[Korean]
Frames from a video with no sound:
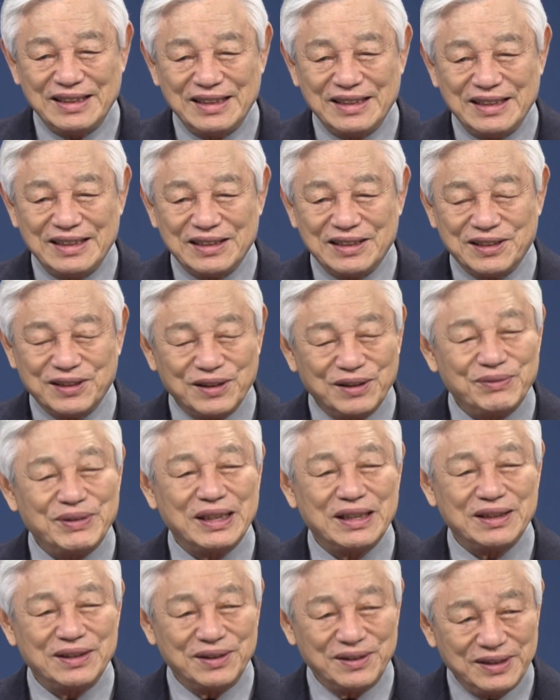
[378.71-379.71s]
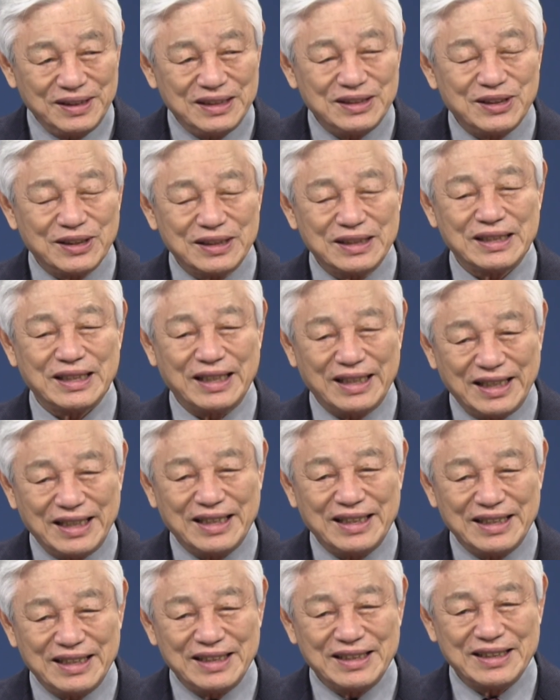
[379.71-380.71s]
처음엔
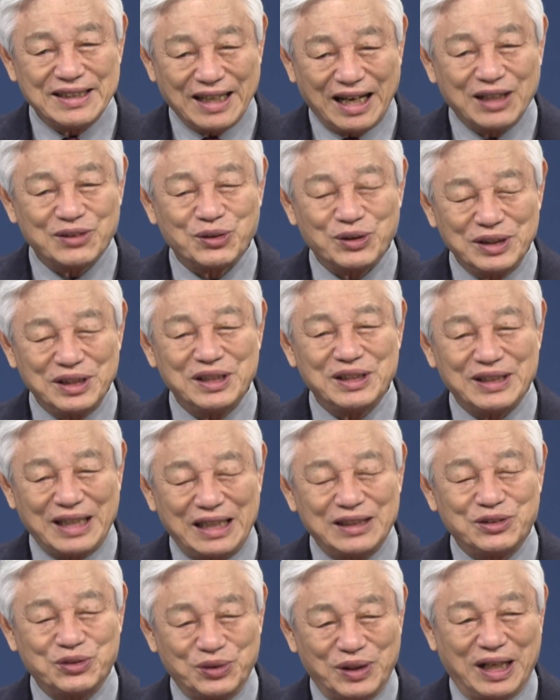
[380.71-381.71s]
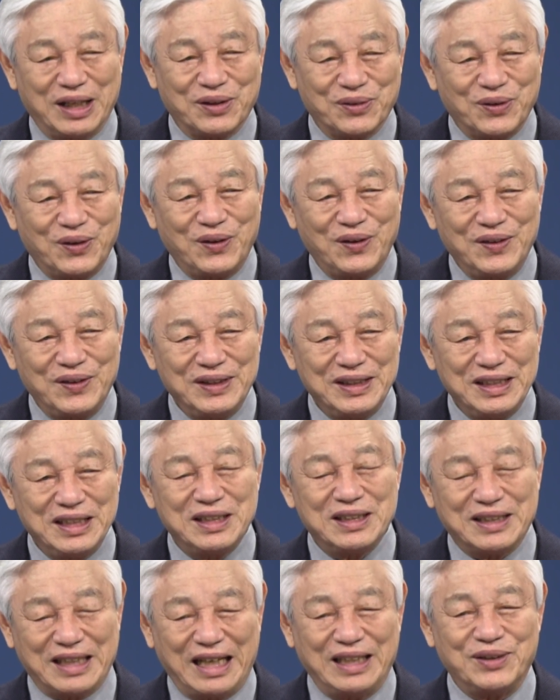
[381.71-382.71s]
어리석게 나도 일어날 줄 알고
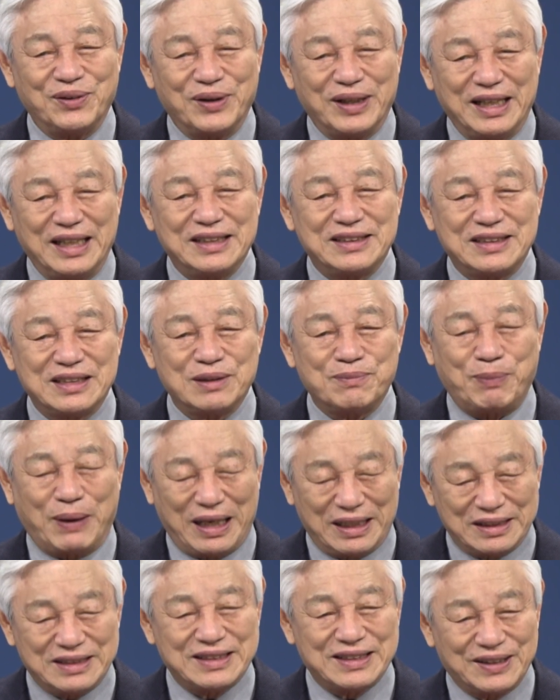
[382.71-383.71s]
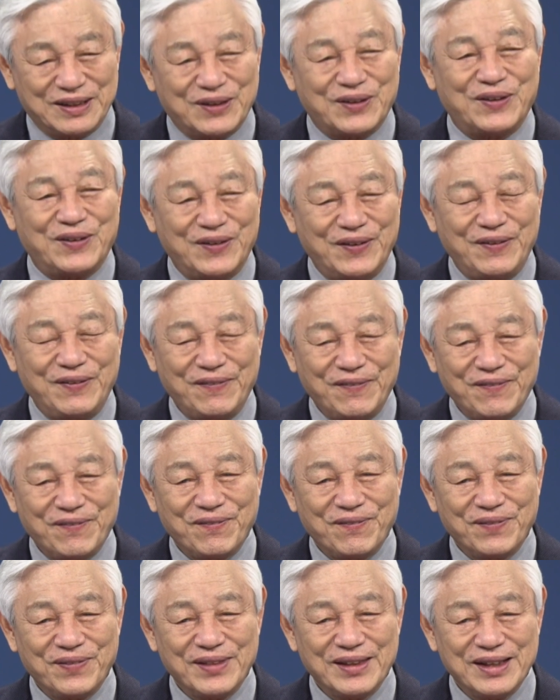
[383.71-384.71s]
일어나려고 애써 봤어요.
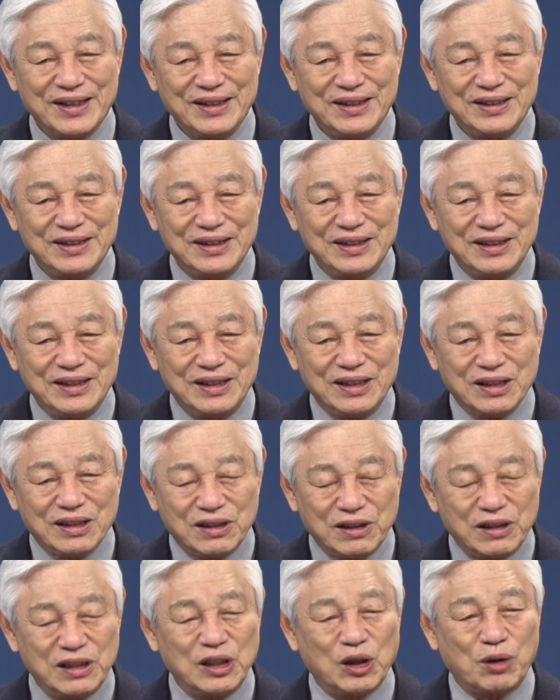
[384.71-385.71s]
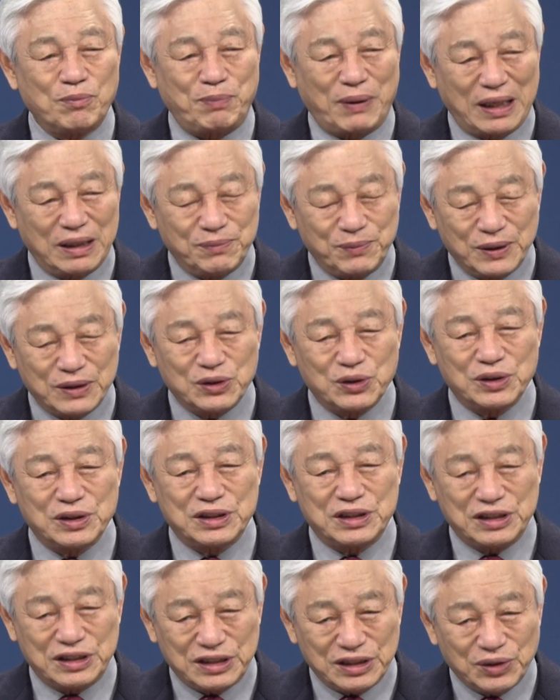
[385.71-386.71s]
그러려고 발버둥을
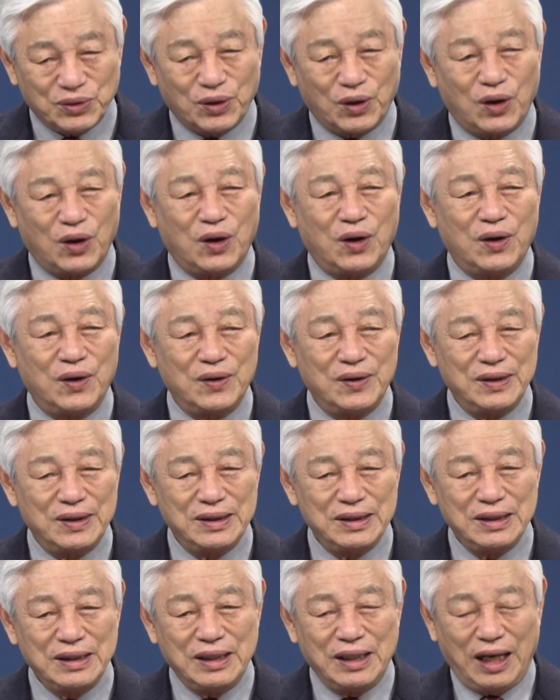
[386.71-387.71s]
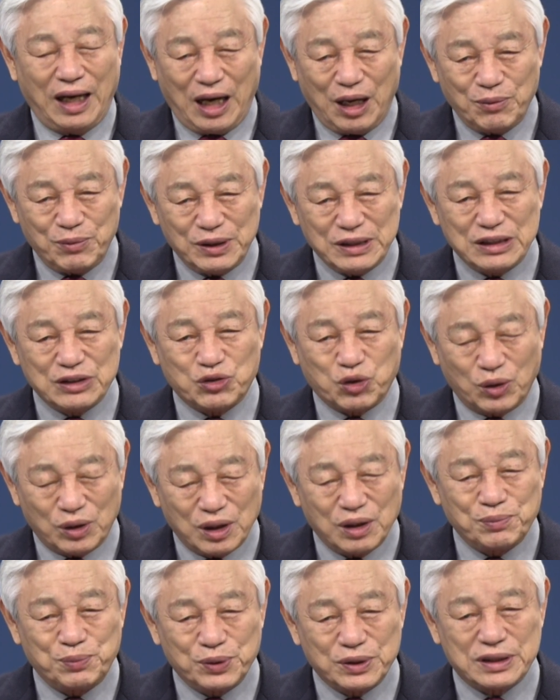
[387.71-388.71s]
치고 아버지
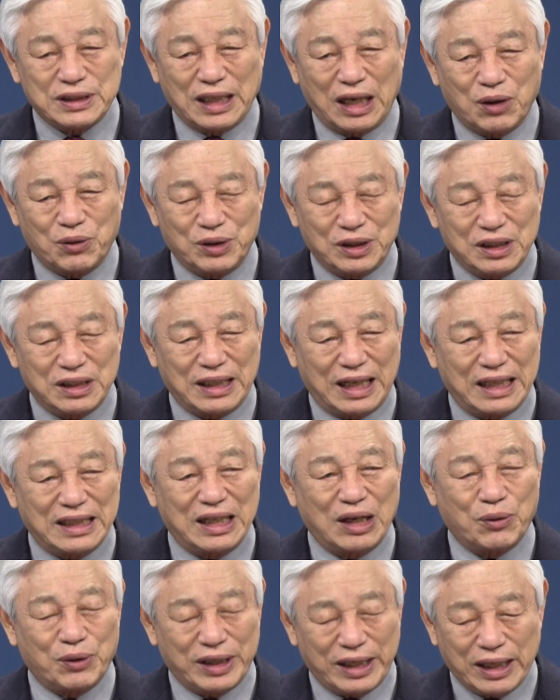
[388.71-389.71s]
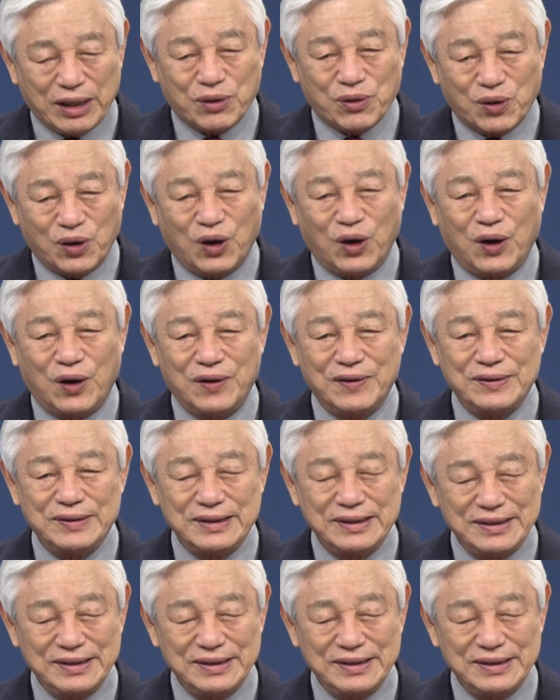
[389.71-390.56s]
손을 붙잡고 일어나려고 했고